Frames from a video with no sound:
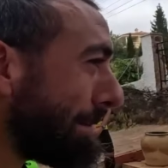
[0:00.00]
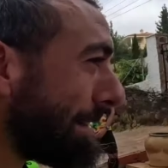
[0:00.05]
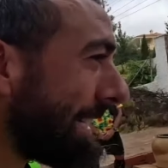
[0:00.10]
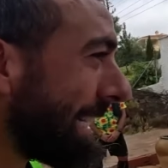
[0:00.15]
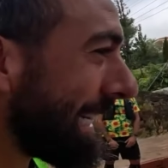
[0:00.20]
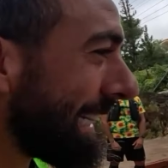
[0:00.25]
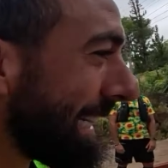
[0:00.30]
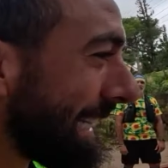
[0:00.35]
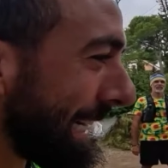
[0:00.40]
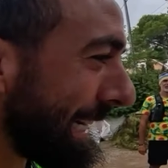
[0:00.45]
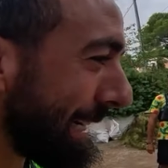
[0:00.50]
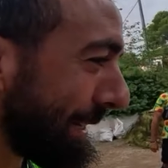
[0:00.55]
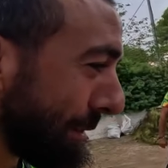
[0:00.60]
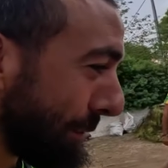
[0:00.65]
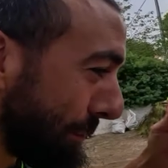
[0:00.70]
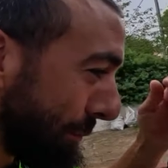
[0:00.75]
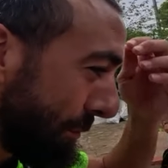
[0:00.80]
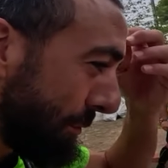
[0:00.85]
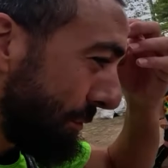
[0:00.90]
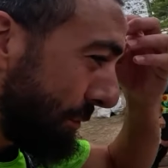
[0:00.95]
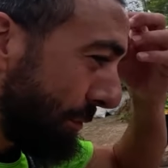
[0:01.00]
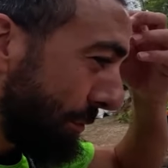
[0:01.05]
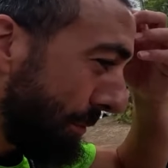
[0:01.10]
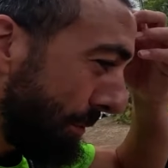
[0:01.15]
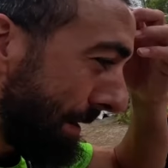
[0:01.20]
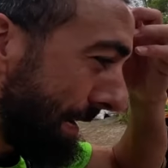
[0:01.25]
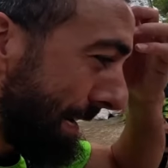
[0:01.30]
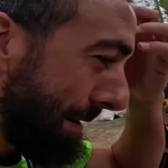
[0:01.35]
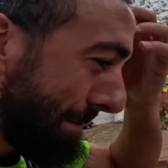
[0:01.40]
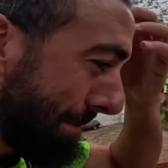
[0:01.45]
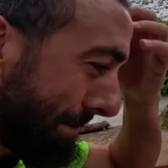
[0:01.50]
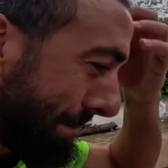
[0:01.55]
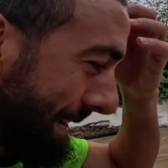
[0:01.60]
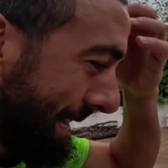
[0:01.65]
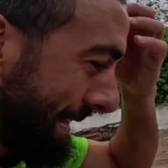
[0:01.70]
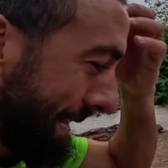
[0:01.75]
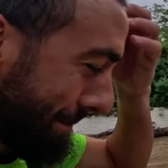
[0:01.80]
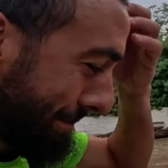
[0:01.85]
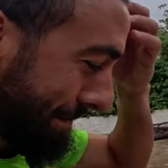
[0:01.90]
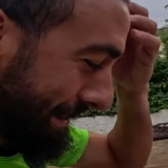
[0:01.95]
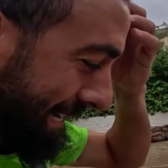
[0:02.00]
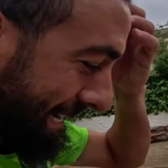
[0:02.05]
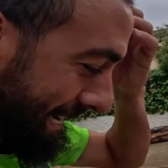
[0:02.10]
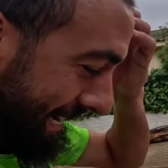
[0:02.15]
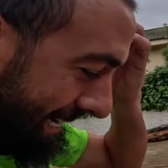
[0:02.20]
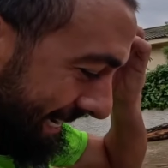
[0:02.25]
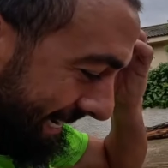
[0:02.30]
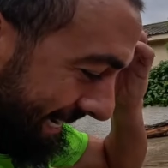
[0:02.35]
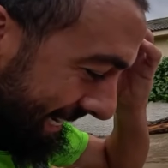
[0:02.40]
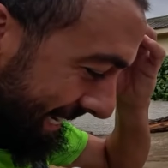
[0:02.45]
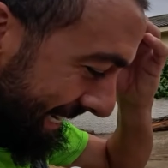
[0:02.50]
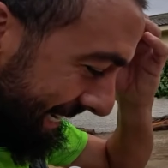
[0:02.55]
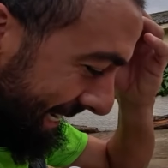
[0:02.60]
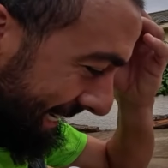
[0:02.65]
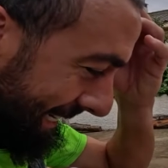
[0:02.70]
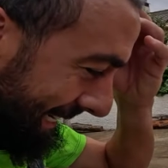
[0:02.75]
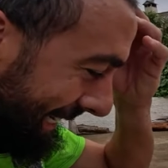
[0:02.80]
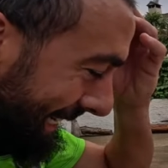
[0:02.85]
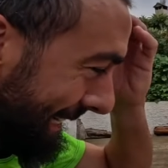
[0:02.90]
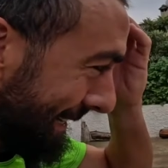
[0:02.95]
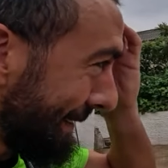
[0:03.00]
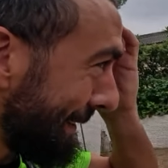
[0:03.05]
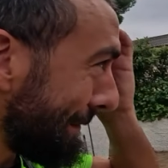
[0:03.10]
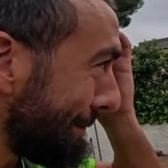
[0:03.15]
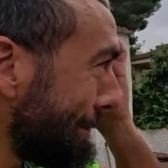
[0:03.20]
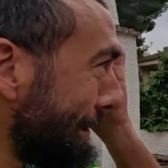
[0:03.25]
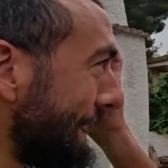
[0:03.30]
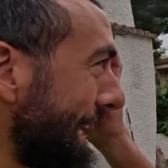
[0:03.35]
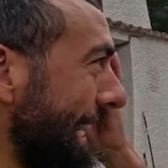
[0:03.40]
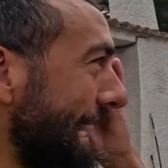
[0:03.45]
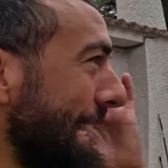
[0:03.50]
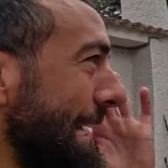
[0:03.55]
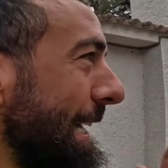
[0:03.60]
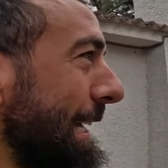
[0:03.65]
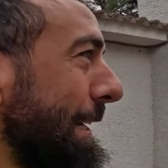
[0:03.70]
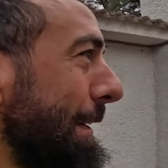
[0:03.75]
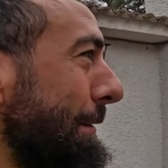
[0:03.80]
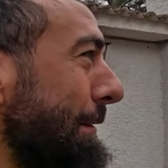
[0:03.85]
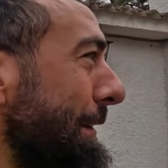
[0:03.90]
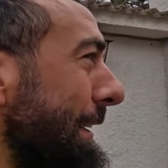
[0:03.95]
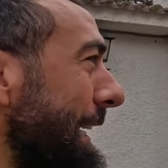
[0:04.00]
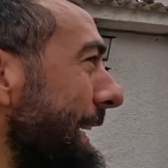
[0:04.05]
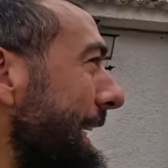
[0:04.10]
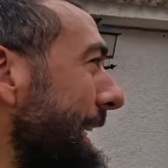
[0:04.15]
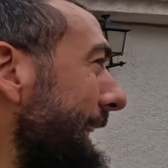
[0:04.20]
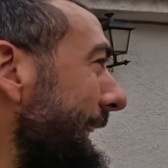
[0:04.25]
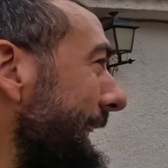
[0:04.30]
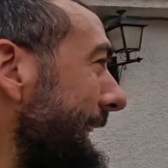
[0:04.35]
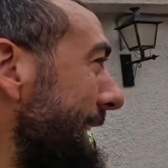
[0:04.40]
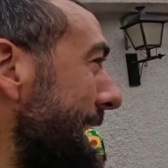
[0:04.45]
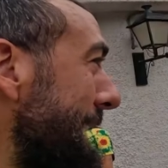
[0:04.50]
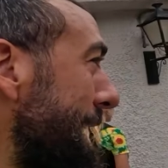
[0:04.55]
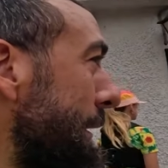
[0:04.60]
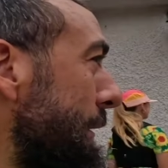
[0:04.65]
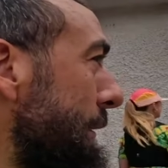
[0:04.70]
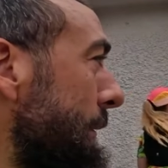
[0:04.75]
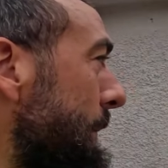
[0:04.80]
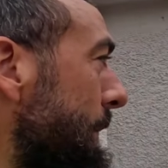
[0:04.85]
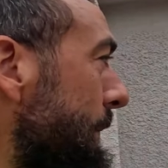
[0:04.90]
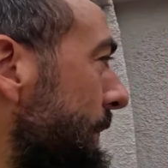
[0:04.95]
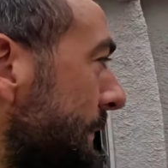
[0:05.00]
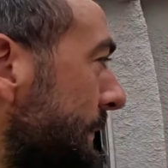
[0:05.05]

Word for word: venir a entrenar con un youtuber, me parece a mí que, no es buena, buena decisión.